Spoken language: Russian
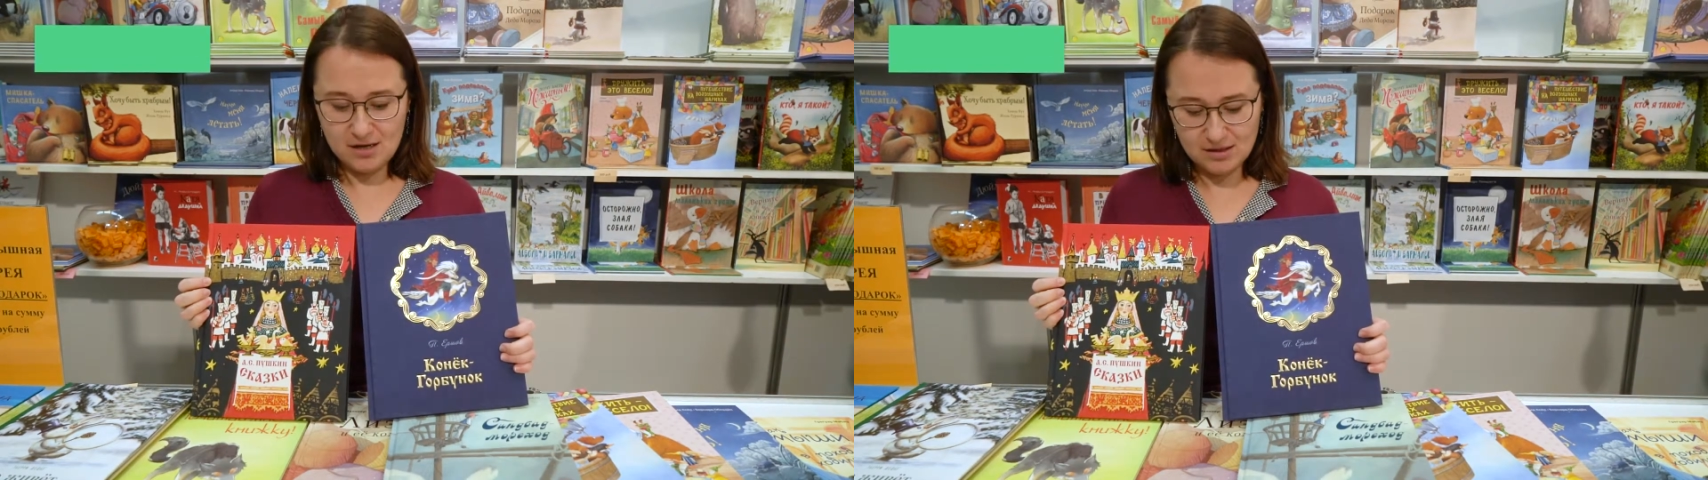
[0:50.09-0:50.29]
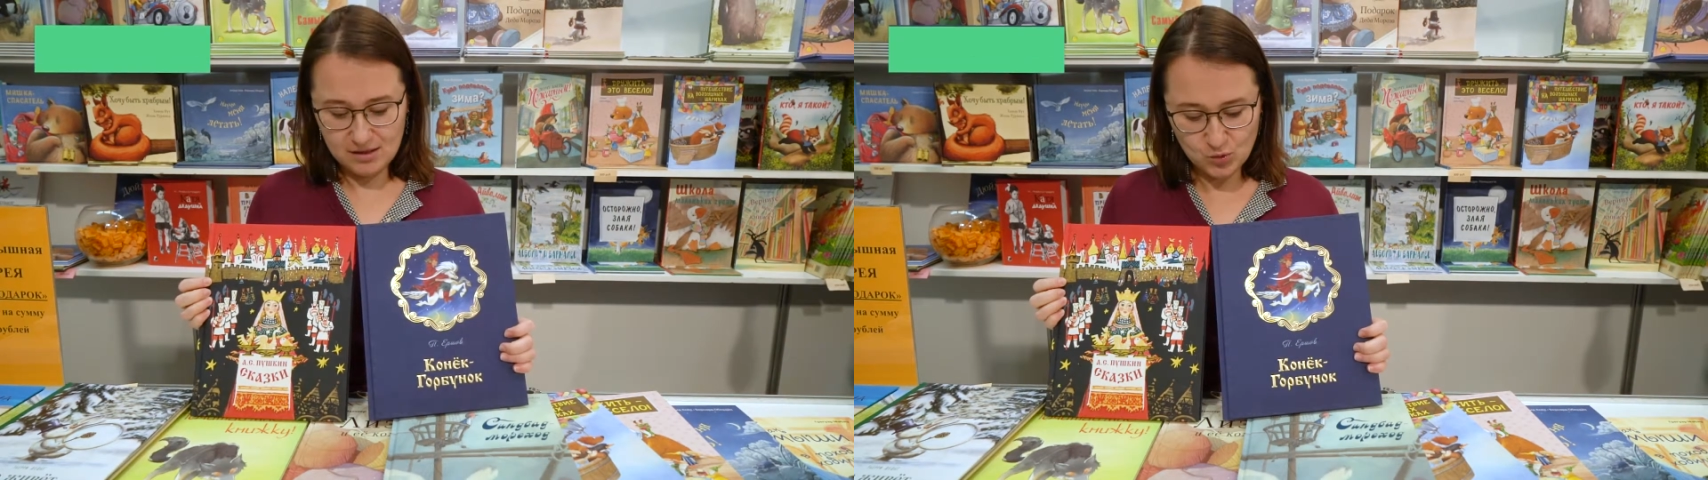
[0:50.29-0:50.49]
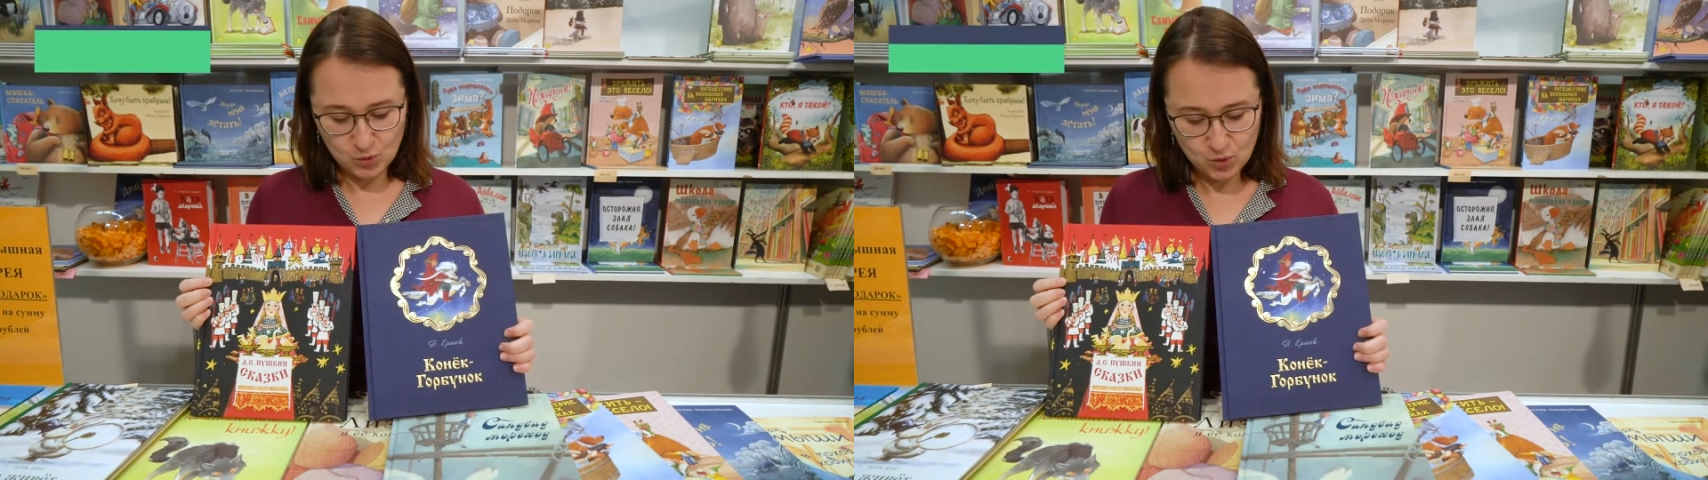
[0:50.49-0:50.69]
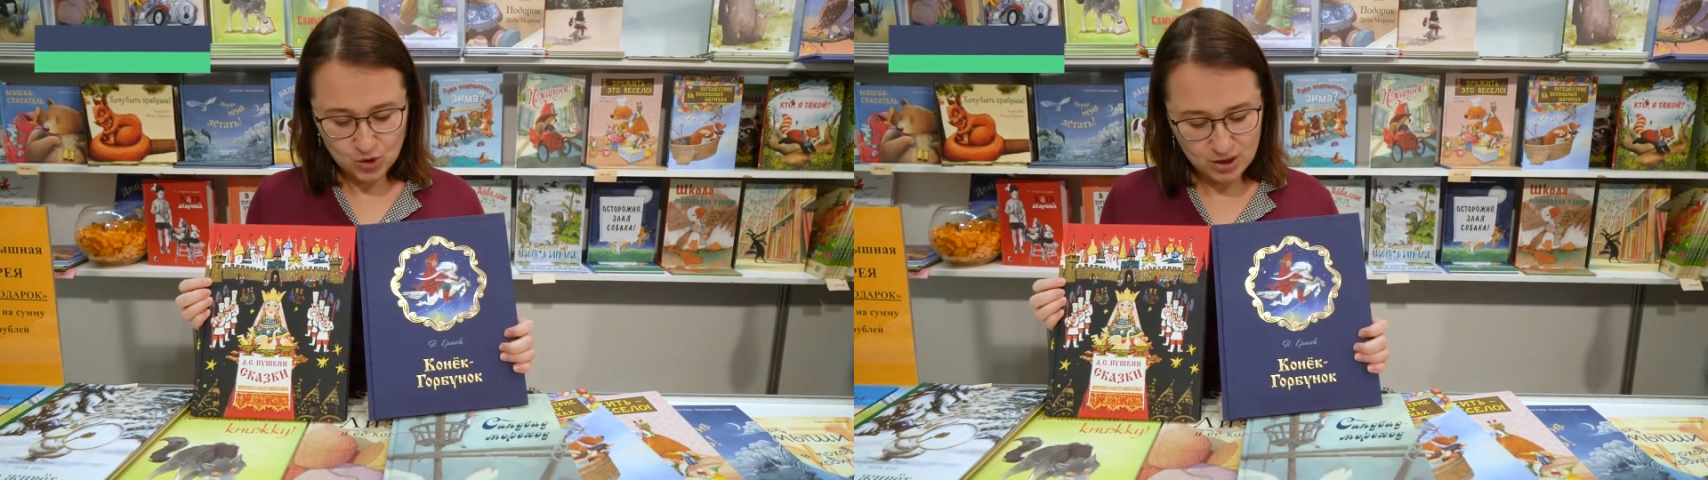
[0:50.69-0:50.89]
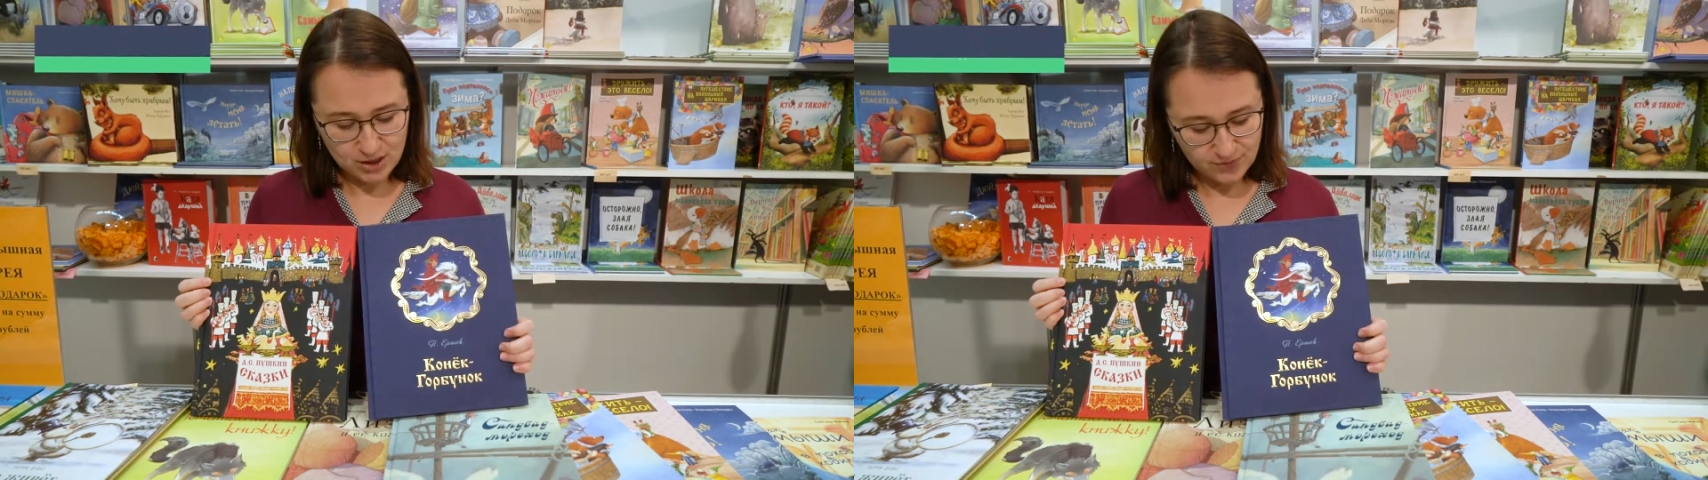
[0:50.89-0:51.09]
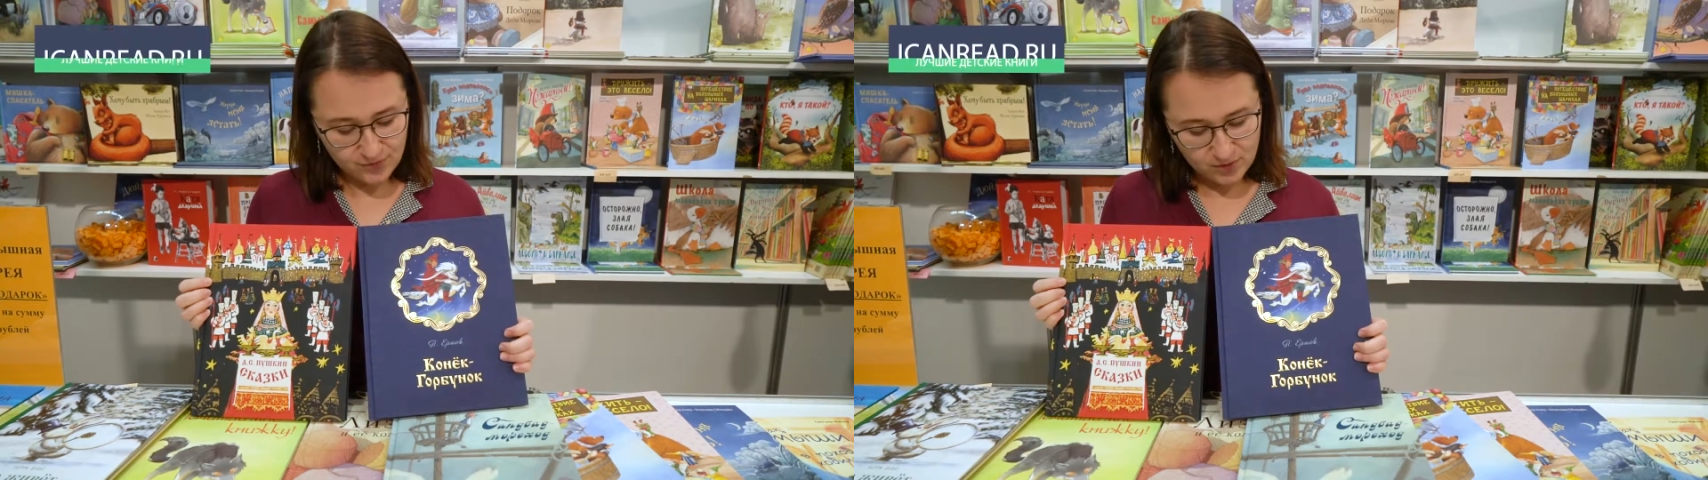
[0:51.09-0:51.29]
э, художников.